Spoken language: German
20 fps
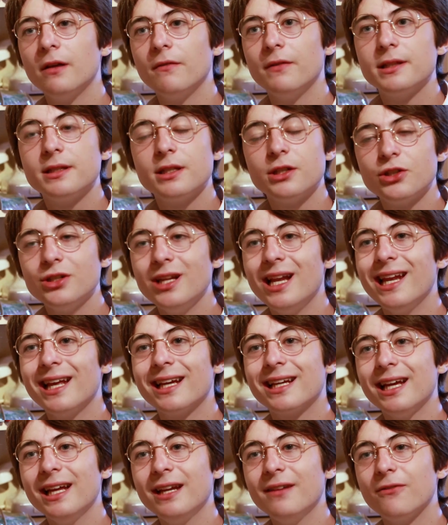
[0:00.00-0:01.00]
Wenn Sie schnell
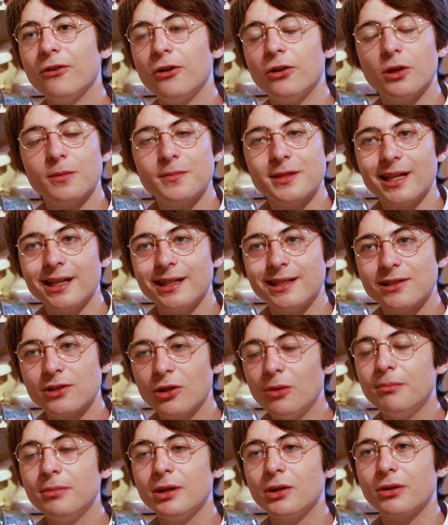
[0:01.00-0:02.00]
erkennen wollen, ob Sie einen
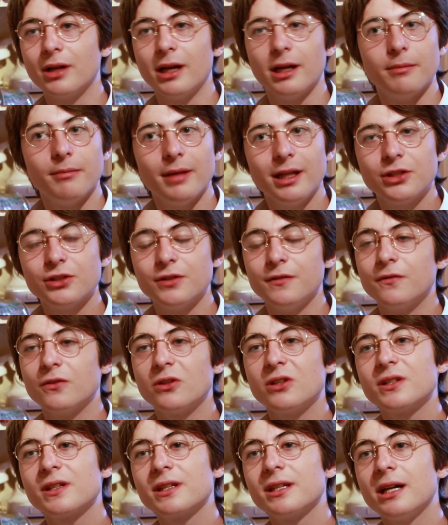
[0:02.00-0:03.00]
Zombie oder einen Menschen vor
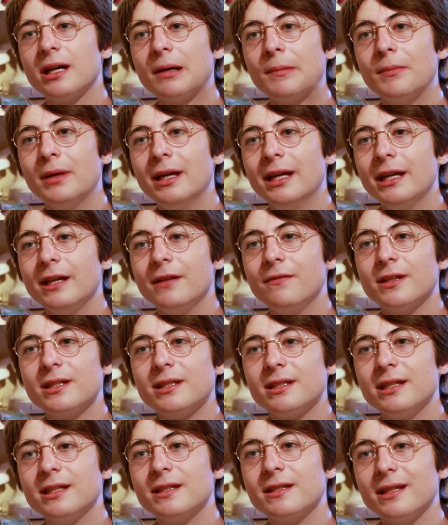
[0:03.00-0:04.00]
sich haben,
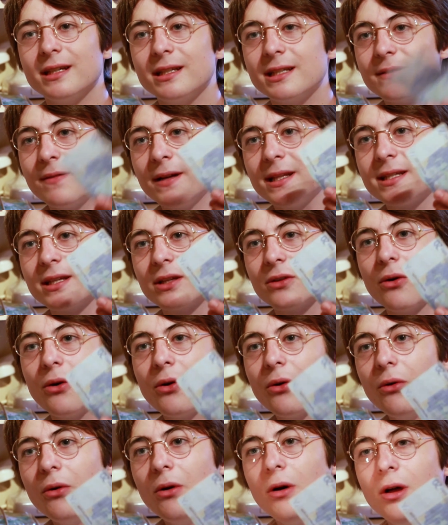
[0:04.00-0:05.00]
investieren Sie 20
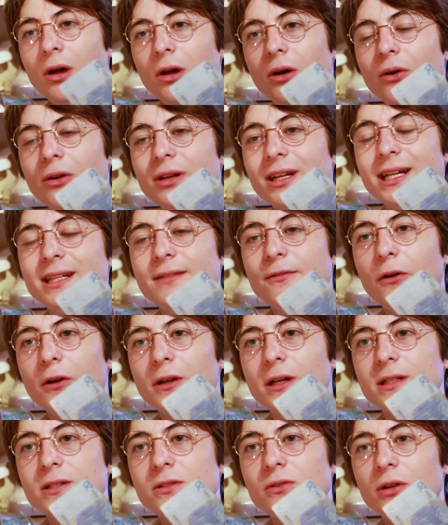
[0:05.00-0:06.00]
Euro und ein
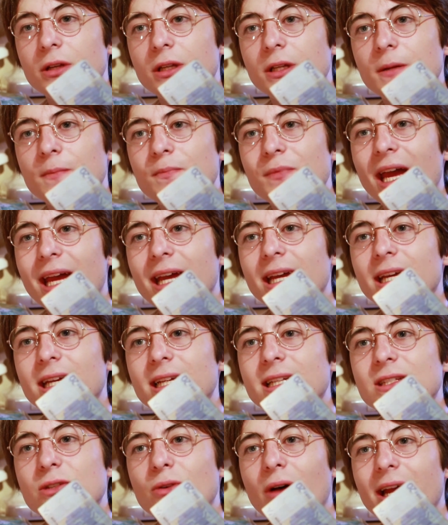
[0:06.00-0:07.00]
Feuerzeug. In
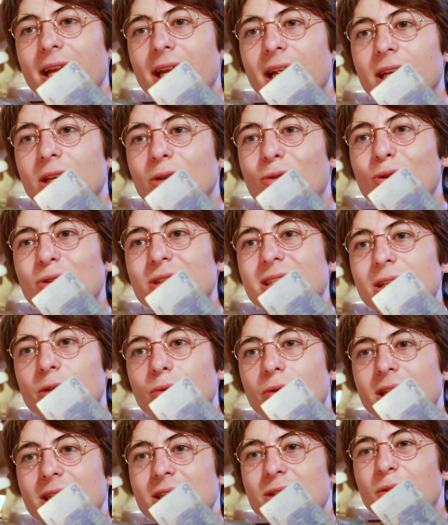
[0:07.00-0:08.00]
so einer
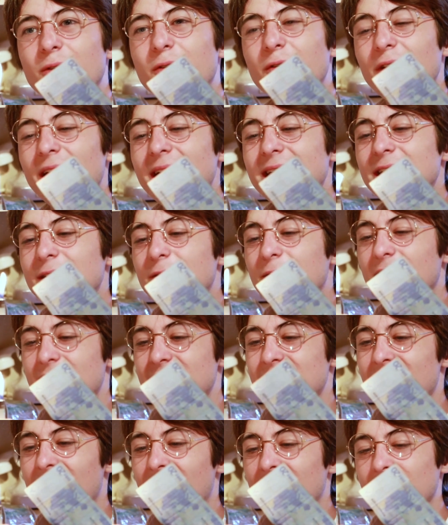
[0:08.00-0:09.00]
Notsituation fehlt die
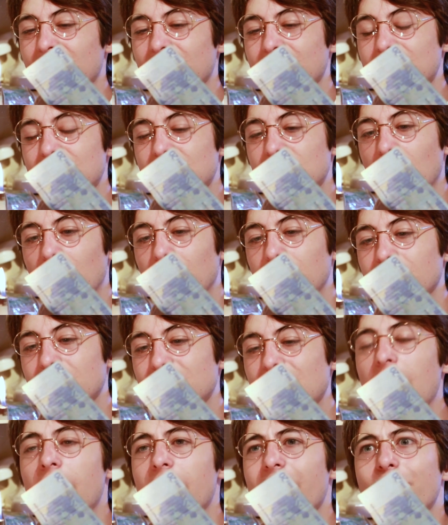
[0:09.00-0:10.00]
Fassade des Zombies.
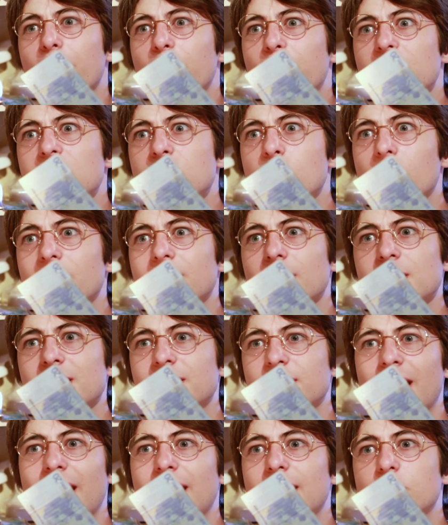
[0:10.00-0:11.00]
Er wird versuchen, das
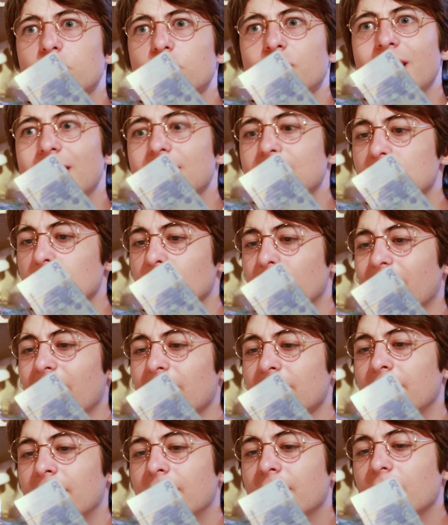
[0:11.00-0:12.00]
Geld schnell zu
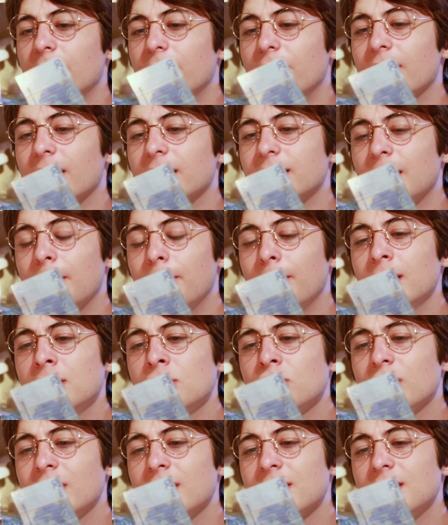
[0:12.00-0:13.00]
retten, während der
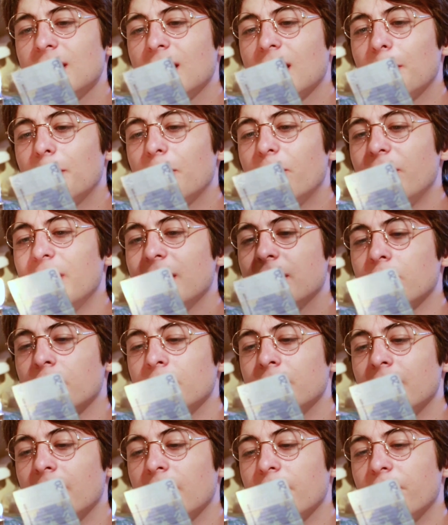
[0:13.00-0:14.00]
Mensch erst ihre
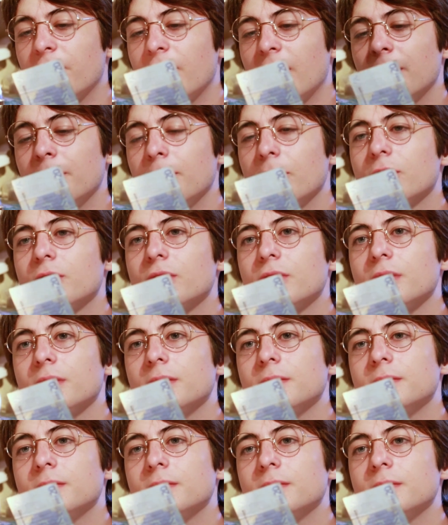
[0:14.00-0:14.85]
Beweggründe erfahren möchte.